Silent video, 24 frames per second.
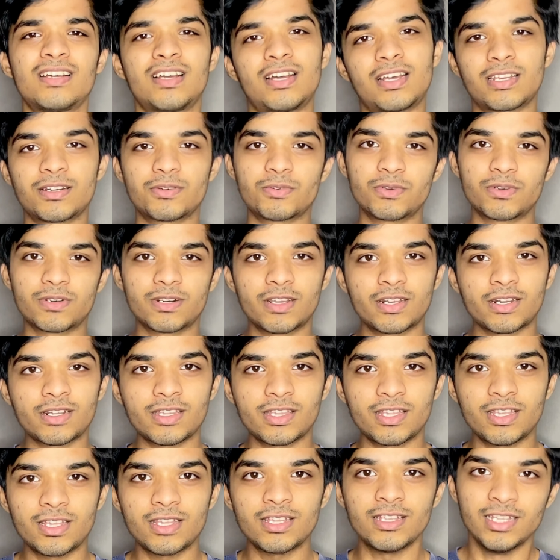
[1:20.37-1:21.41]
అనుకుంటున్నారు
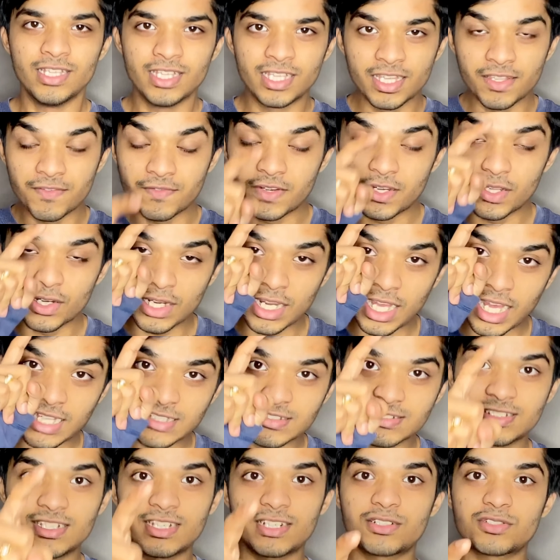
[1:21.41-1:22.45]
కదా ఈ వీడియో
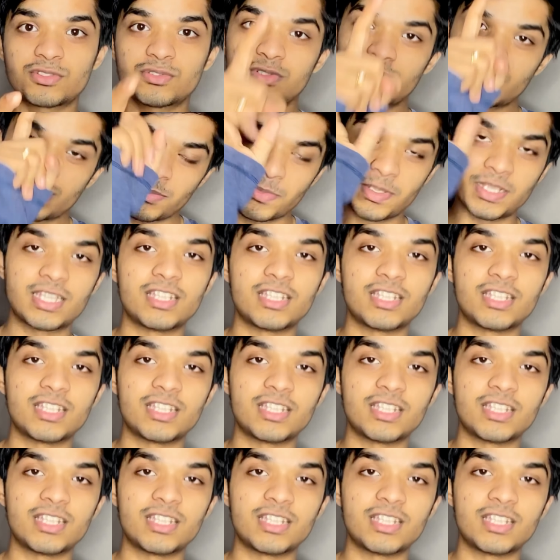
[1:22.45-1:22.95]
లాస్ట్ దాకా చూస్తే మీకు